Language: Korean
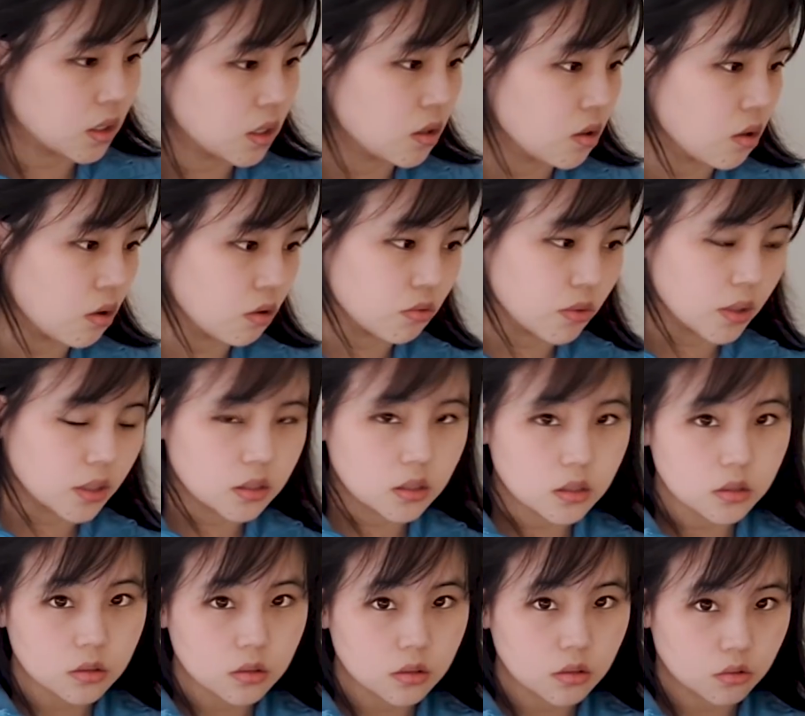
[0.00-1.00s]
이
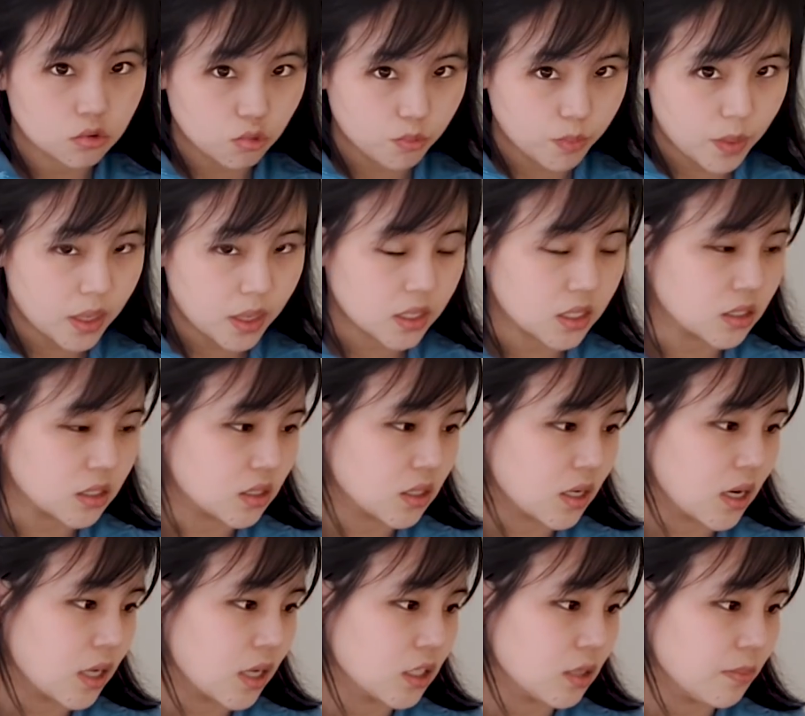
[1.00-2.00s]
경우에는 쿠팡이
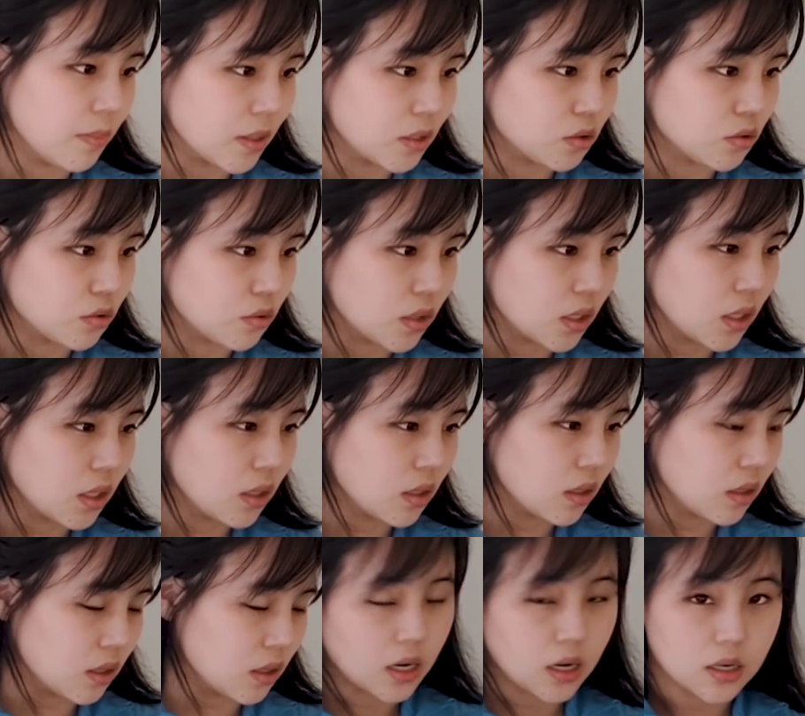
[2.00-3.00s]
인식하는
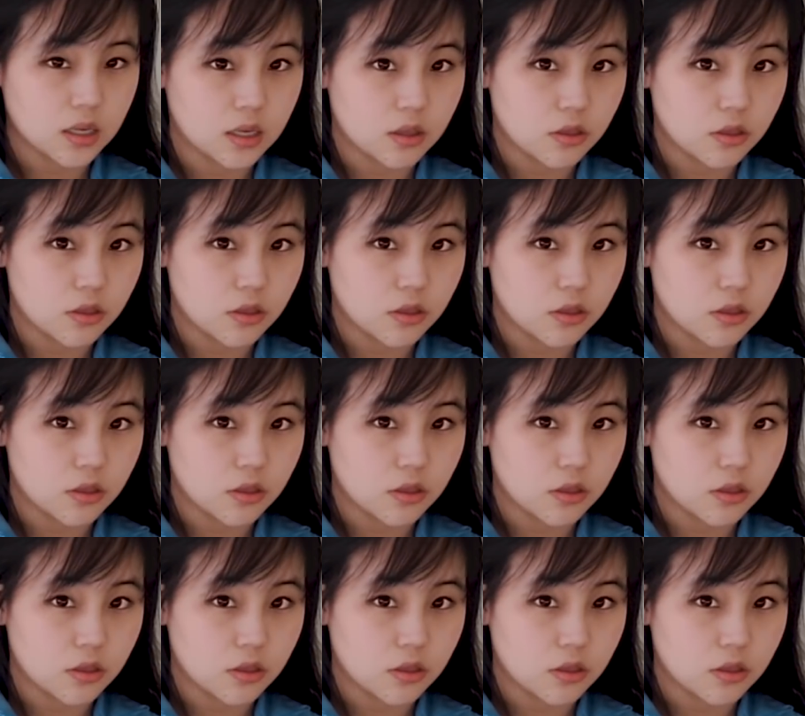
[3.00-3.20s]
매출이 아,